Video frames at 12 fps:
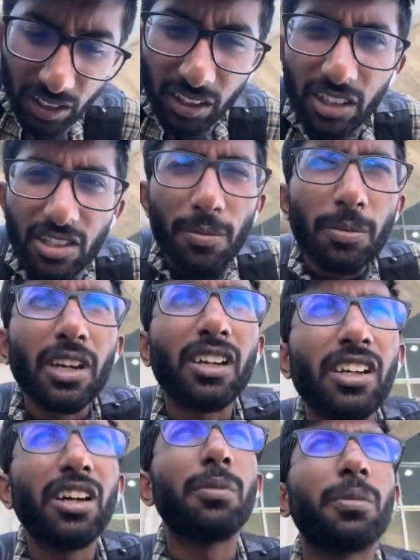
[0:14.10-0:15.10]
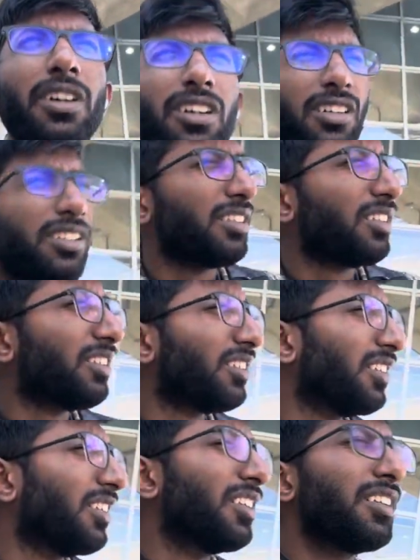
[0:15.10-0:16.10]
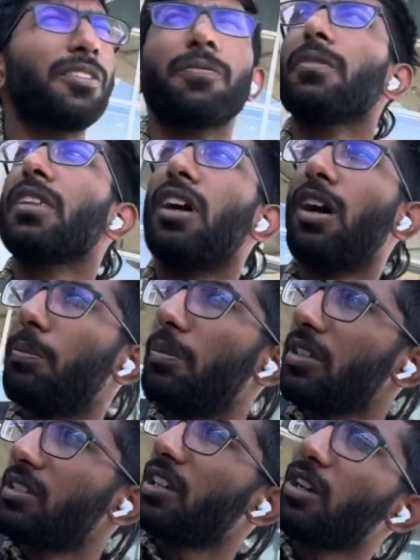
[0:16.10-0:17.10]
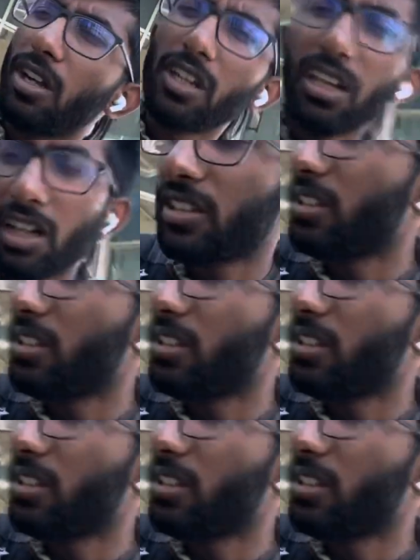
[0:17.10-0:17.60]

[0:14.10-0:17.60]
आते ही जब कर लिया अपना अब बस सिक्योरी गार्ड